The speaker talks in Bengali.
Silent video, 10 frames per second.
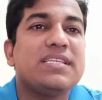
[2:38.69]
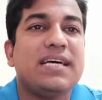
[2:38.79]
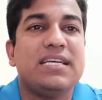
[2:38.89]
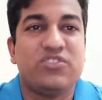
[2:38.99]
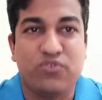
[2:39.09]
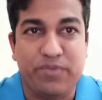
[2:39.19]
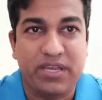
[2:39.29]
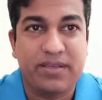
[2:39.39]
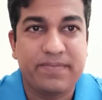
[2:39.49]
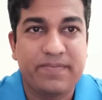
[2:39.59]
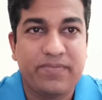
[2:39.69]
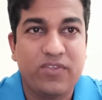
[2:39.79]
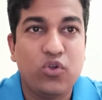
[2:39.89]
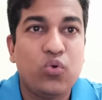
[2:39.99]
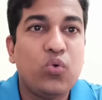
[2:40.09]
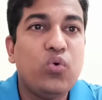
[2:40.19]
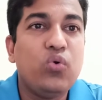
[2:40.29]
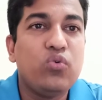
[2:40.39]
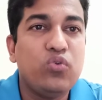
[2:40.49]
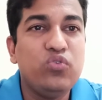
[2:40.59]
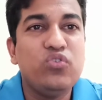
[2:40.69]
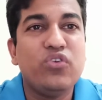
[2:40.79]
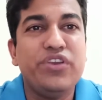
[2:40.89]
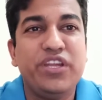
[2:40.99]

সাশ্রমিক শ্রমিক ও ক্ষুদ্র